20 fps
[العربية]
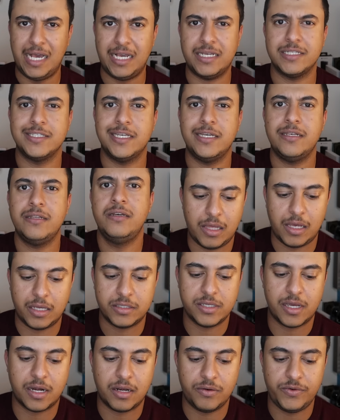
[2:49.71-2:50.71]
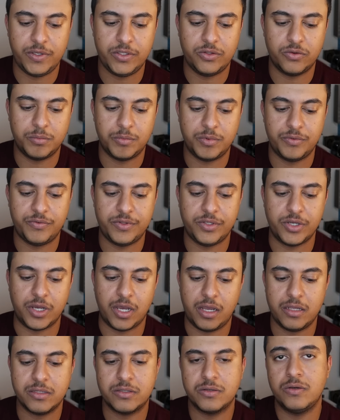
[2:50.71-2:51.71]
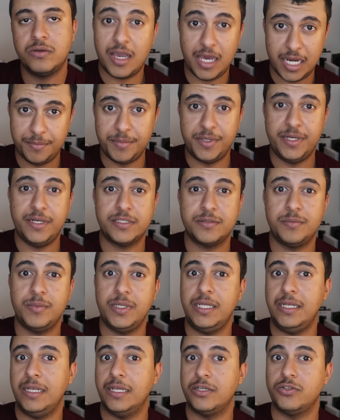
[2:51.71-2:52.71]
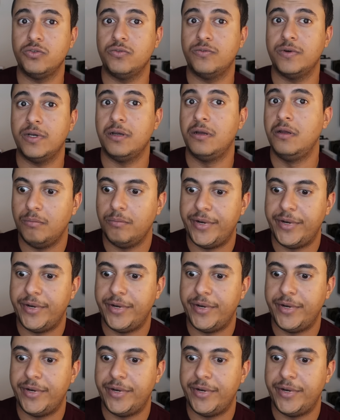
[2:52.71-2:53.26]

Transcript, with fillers: احسن اختار الفيديو من الفيديوهات انا بالنسبه لي اللي اشوفه